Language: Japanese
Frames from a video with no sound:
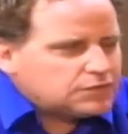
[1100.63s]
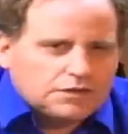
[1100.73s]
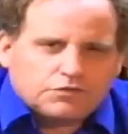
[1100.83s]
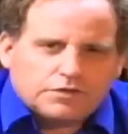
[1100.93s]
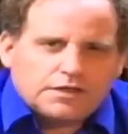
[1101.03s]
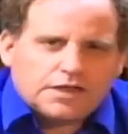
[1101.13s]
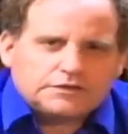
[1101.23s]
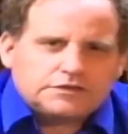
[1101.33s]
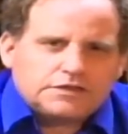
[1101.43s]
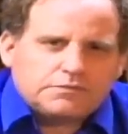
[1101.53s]
でこれは
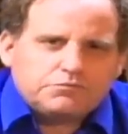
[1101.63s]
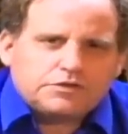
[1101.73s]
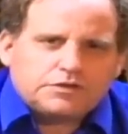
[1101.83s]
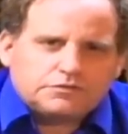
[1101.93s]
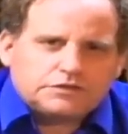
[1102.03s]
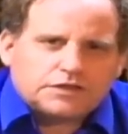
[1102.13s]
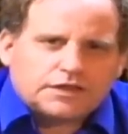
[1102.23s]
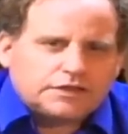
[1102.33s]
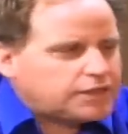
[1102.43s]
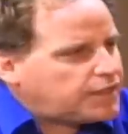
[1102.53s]
何千年ぶりの世
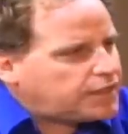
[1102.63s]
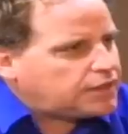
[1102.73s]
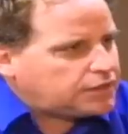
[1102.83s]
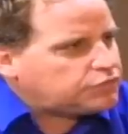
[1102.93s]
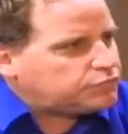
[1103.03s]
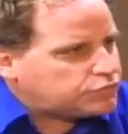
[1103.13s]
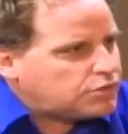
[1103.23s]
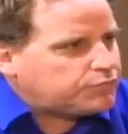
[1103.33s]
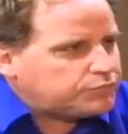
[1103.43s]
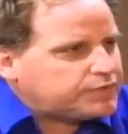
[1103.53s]
界的な変化だと僕
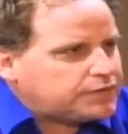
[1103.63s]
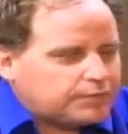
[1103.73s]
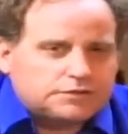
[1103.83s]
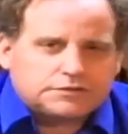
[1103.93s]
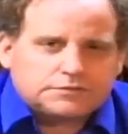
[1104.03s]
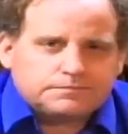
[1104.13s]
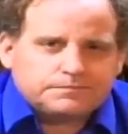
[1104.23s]
は見てます。